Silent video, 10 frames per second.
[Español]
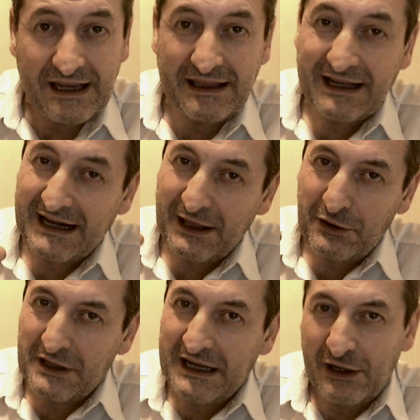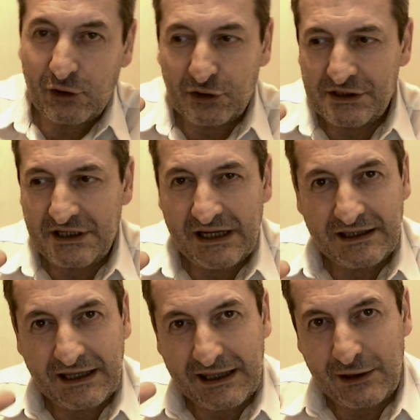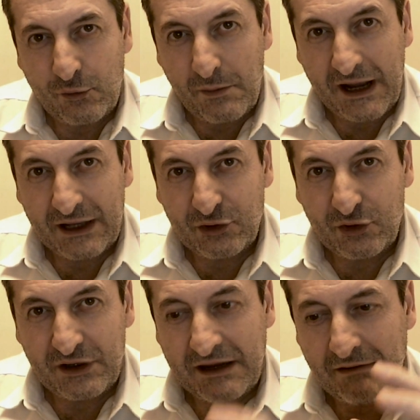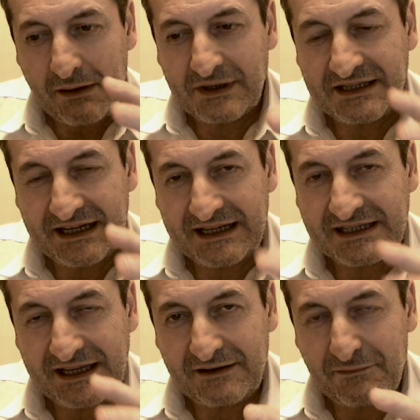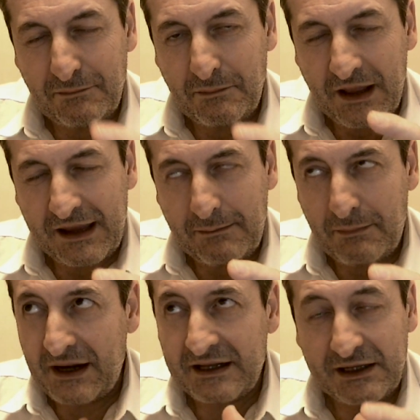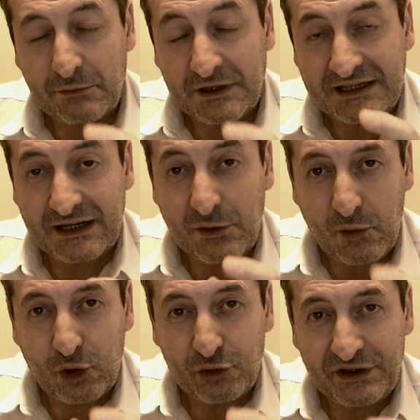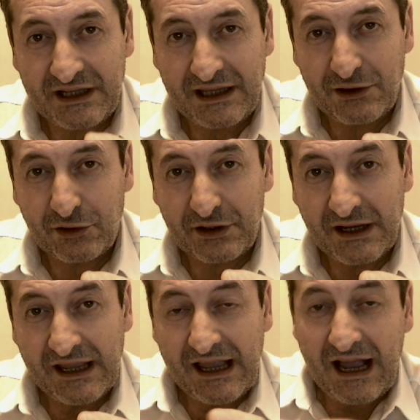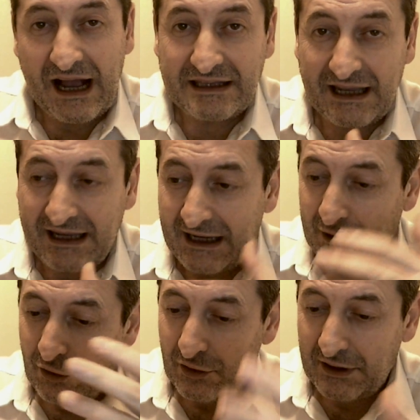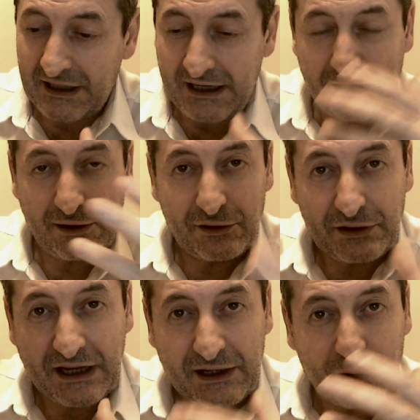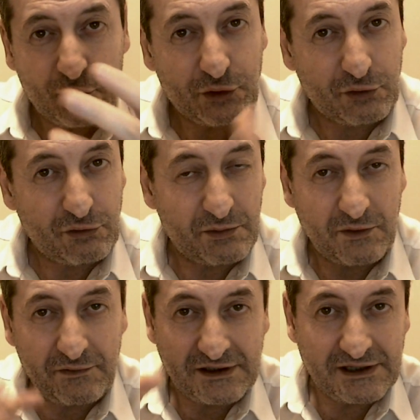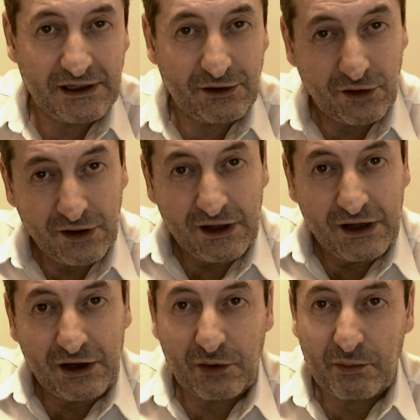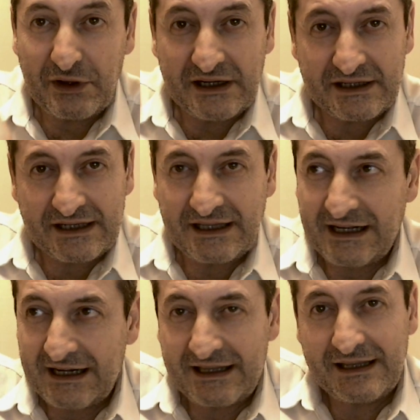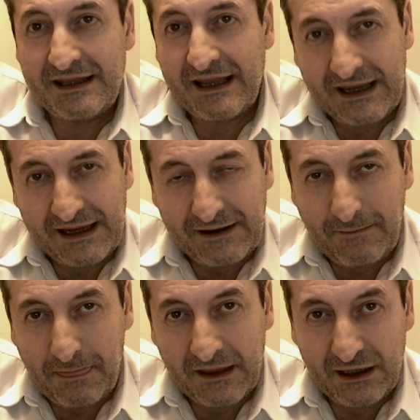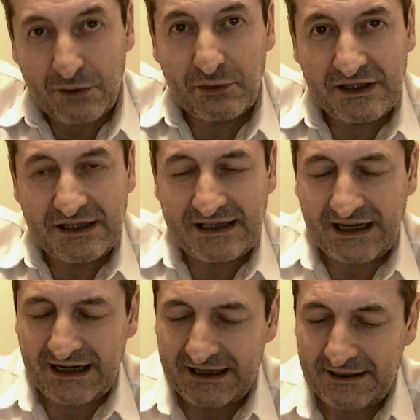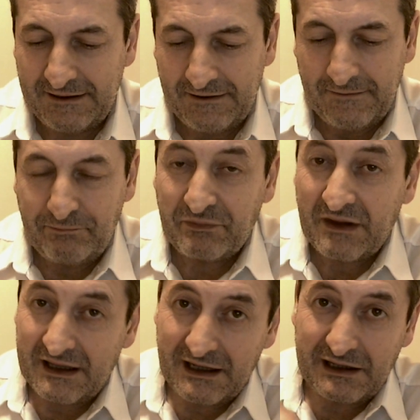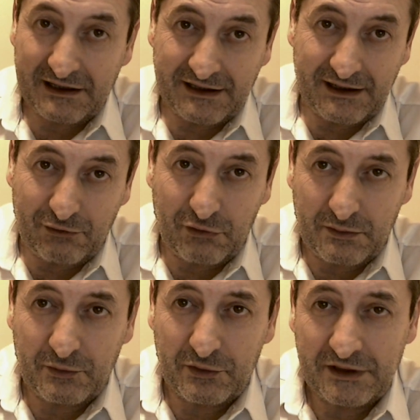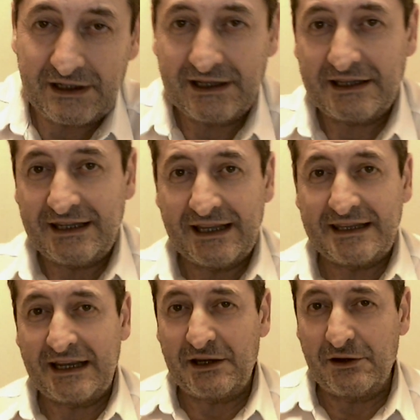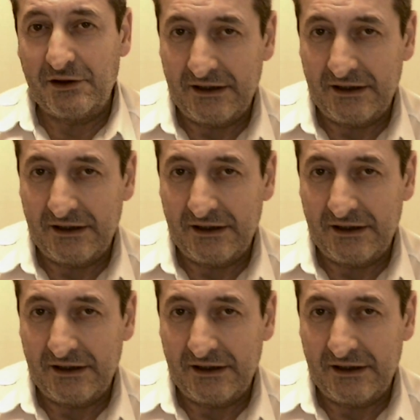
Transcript: en el lado del inconsciente del humano que va a pasar a ser eh, parte va a ser como contenedor, hasta que logren clonar otro cuerpo físico, lo pueden retirar desde ahí y lo pueden instalar en el, en el cuerpo, en el destinatario.